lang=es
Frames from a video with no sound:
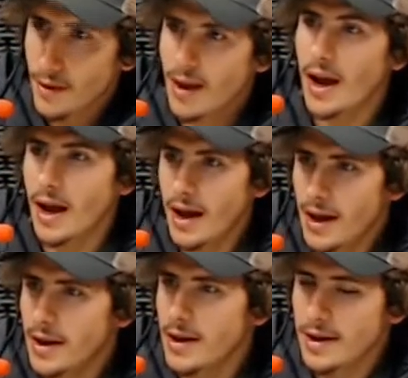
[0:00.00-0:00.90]
Ajá.
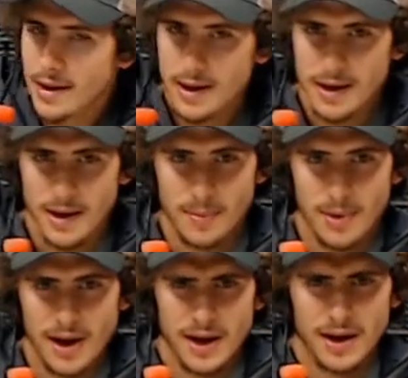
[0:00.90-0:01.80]
Y
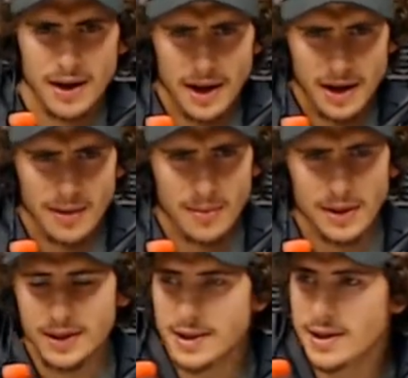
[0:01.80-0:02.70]
después en la general
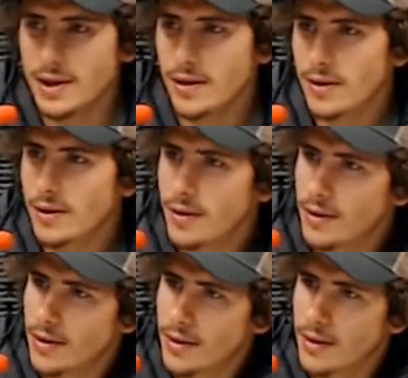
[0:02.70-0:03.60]
25.
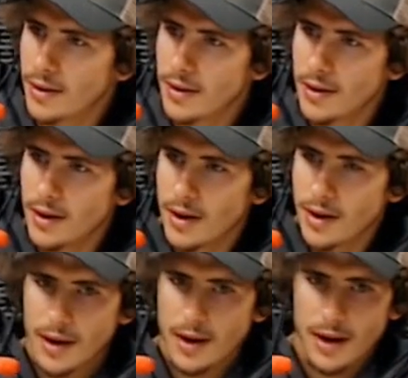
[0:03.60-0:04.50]
Ajá.
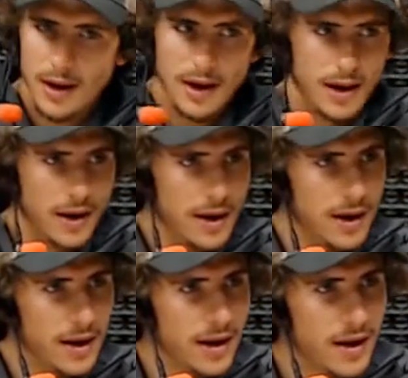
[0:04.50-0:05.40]
¿Para tu eh, primer
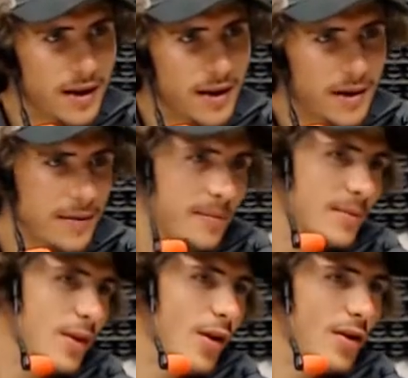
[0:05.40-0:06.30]
Ironman?
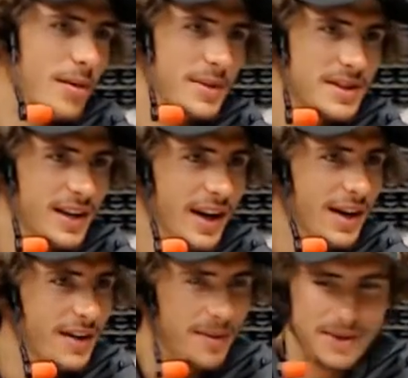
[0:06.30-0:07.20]
No,
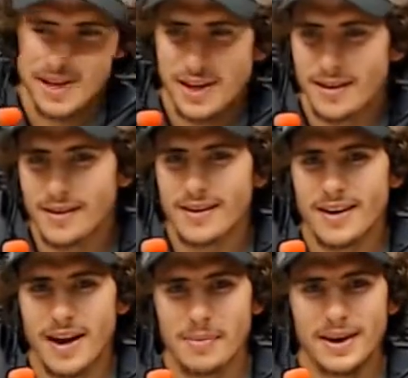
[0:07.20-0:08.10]
demasiado, demasiado.
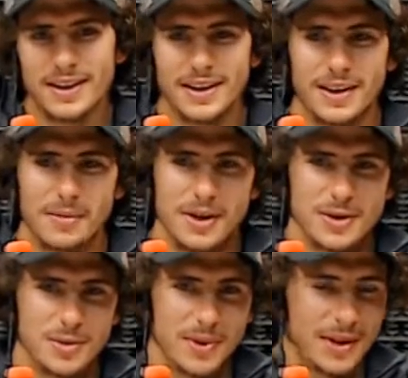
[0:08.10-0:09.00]
Aparte que terminé
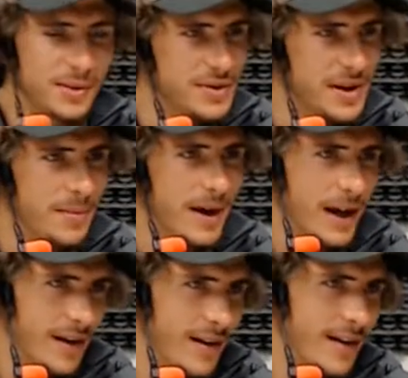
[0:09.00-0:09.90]
súper
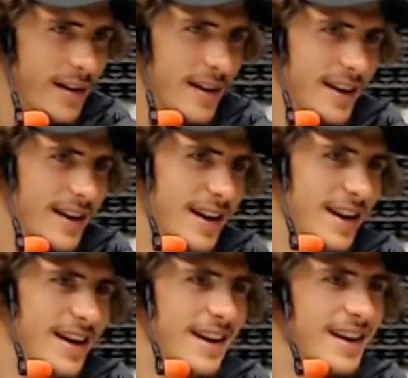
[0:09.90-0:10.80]
entusiasmado. Que eh,
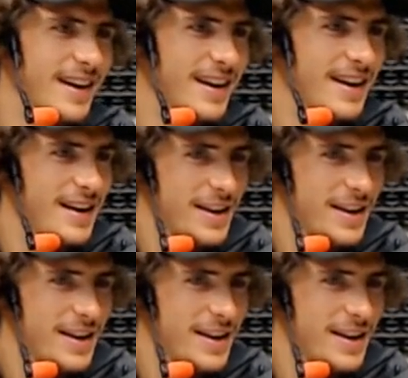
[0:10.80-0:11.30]
otro, ya?